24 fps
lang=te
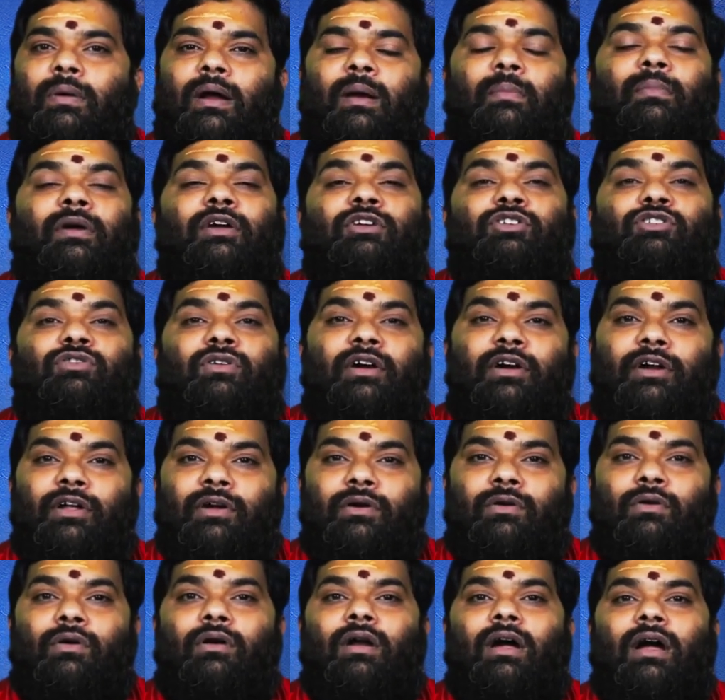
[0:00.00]

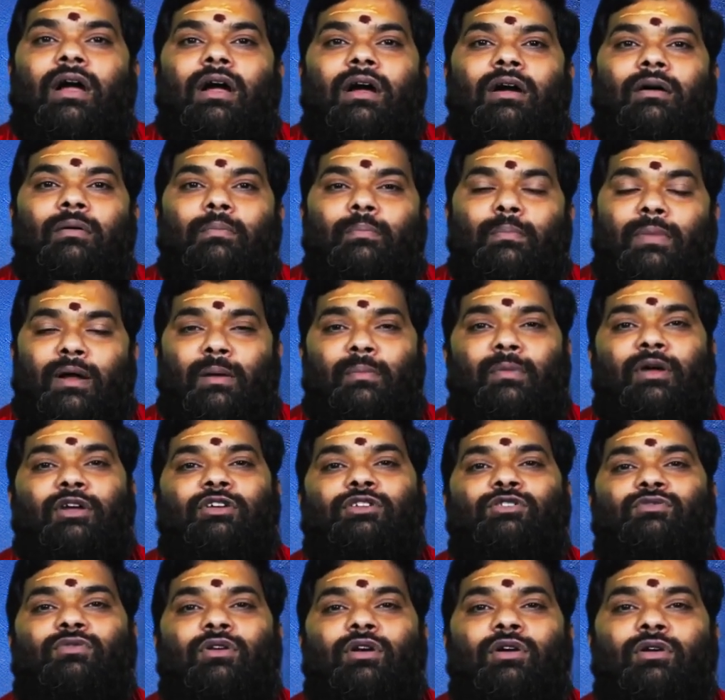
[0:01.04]
పరమేశ్వరుణ్ణి కోరగా
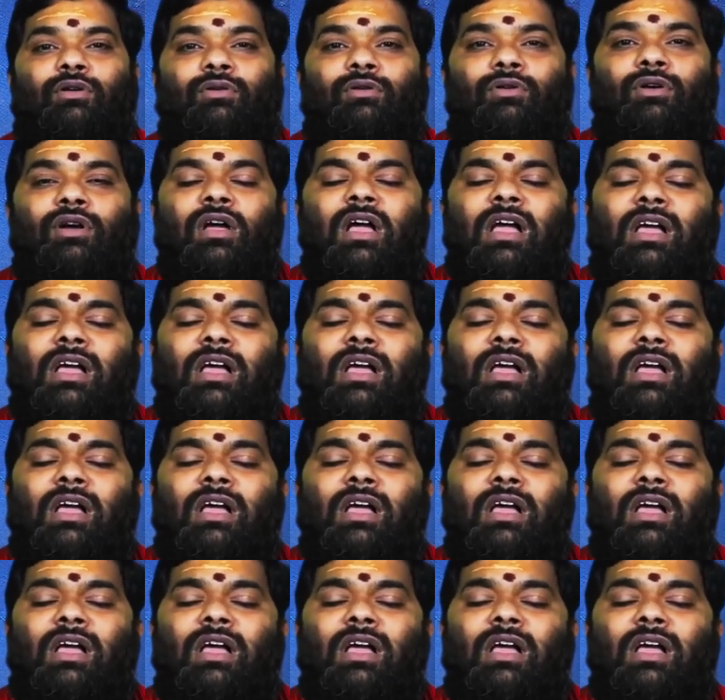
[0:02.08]
పరమేశ్వరుడు